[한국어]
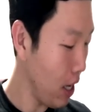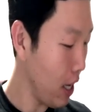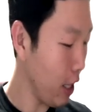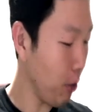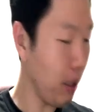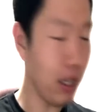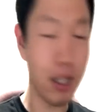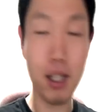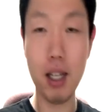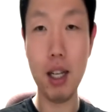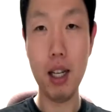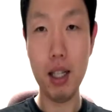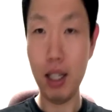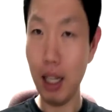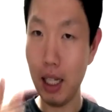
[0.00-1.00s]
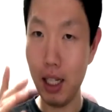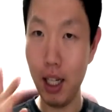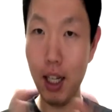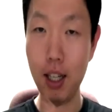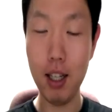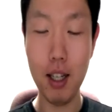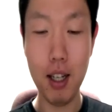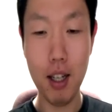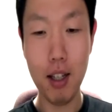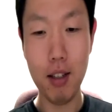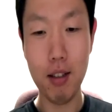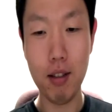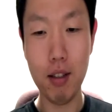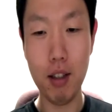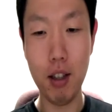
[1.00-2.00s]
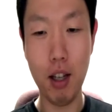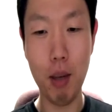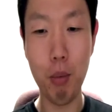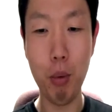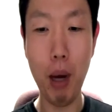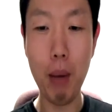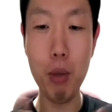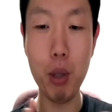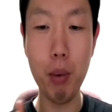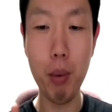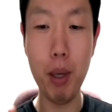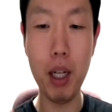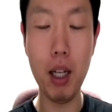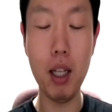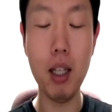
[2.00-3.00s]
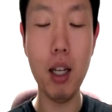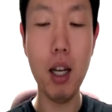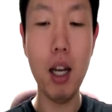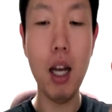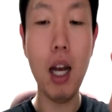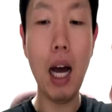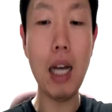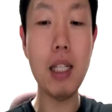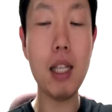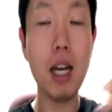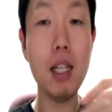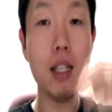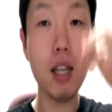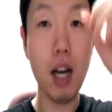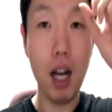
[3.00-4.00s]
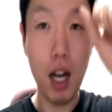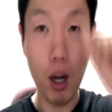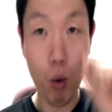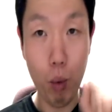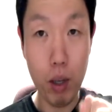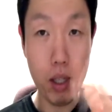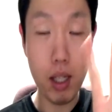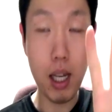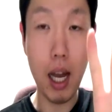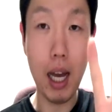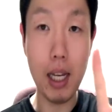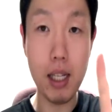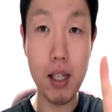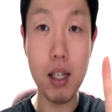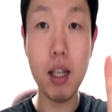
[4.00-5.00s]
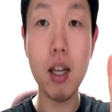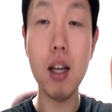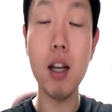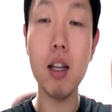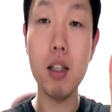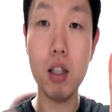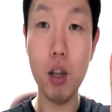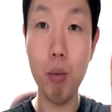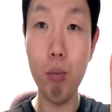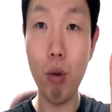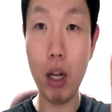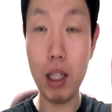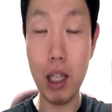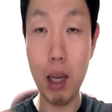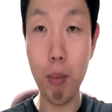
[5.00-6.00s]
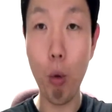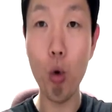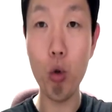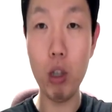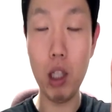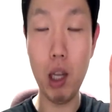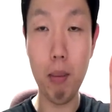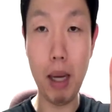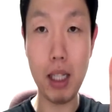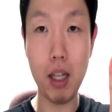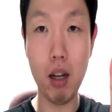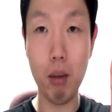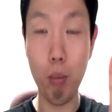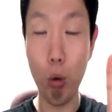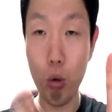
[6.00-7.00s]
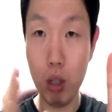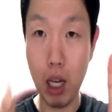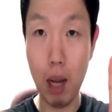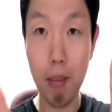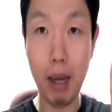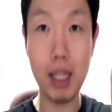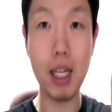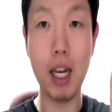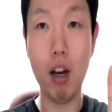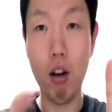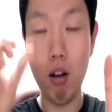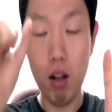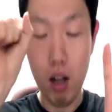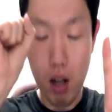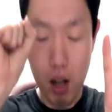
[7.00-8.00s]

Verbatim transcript: anyways 다시 그 해보면 합쳐보면은 한 사이즈가 원 사이즈 전부한테 모두한테 맞아요. 모두 잘 맞아요.